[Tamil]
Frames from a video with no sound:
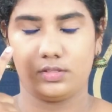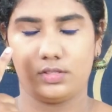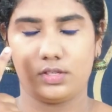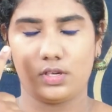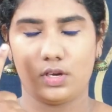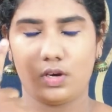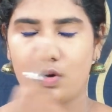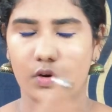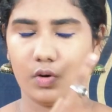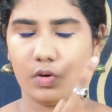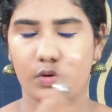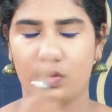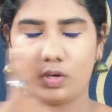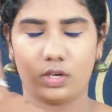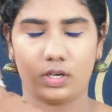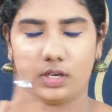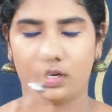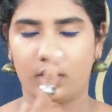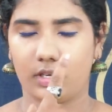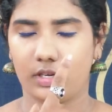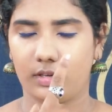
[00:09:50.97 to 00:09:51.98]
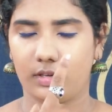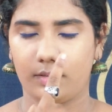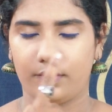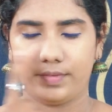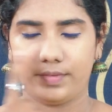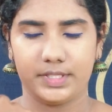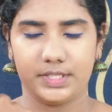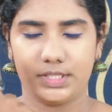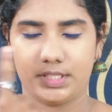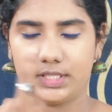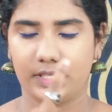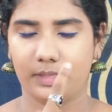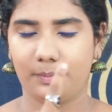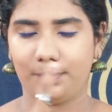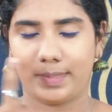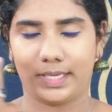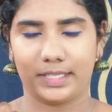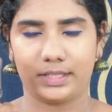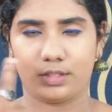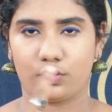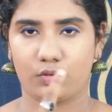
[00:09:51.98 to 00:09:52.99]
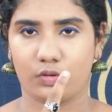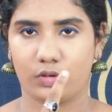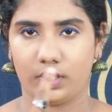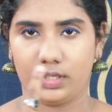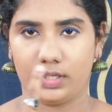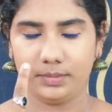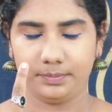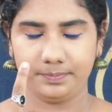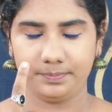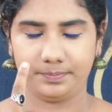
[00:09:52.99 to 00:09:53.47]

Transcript: ஸோ வச்சுட்டேன் பார்த்துக்கோங்க